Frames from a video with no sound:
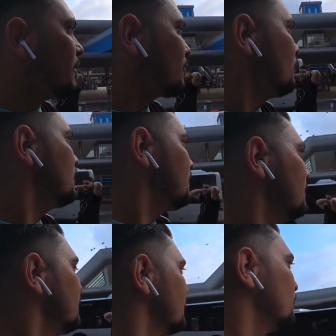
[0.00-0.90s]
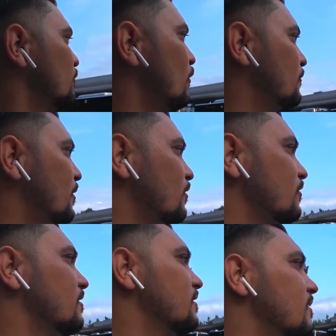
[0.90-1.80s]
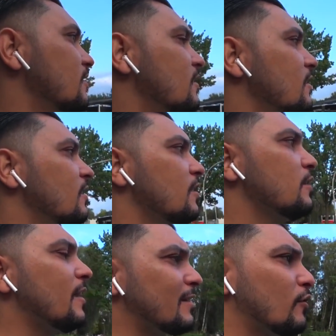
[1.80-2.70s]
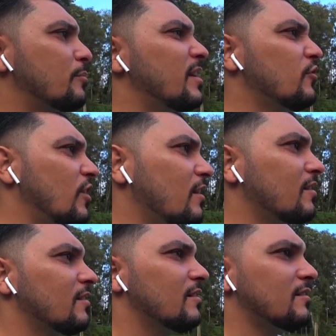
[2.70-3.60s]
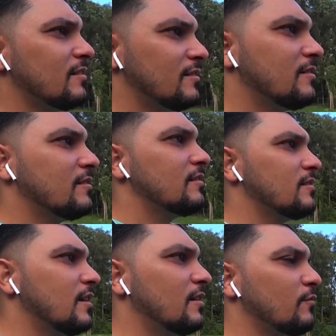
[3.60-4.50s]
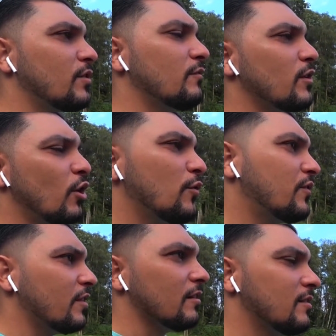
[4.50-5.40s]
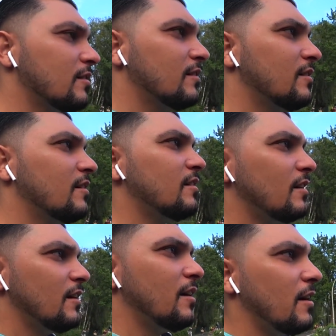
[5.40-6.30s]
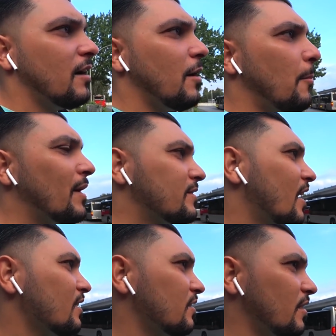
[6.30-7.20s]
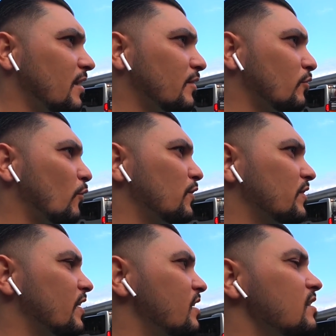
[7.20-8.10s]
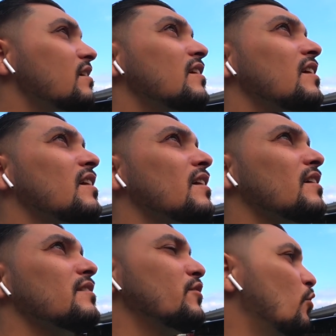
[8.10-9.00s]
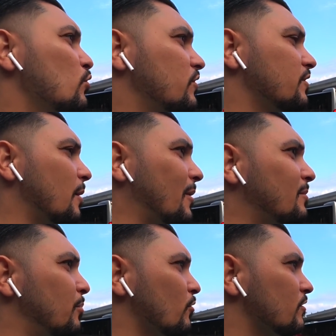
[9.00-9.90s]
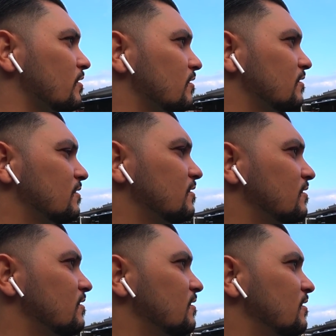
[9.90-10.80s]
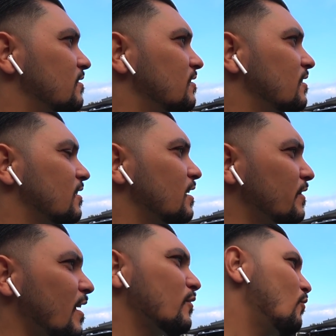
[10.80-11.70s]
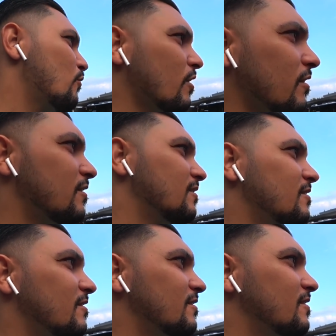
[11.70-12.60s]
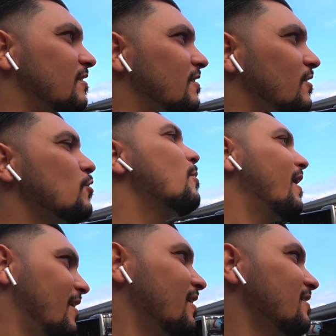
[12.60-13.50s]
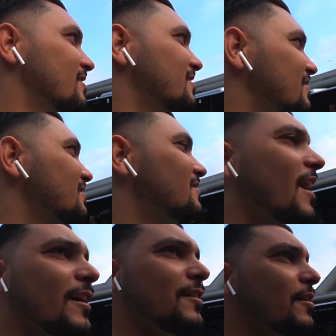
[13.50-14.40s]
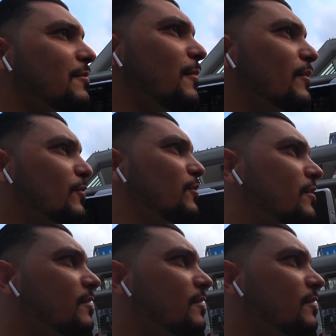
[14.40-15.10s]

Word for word: Alles gut? Wie läuft's bei euch? Ihr seid aus Billstedt? Ja. Wie, wie läuft's hier? Man sagt, hier ist es offiziell die Hut, der Brennpunkt. Ist das so, oder? Überall, ja? Danke dir. Mach's gut.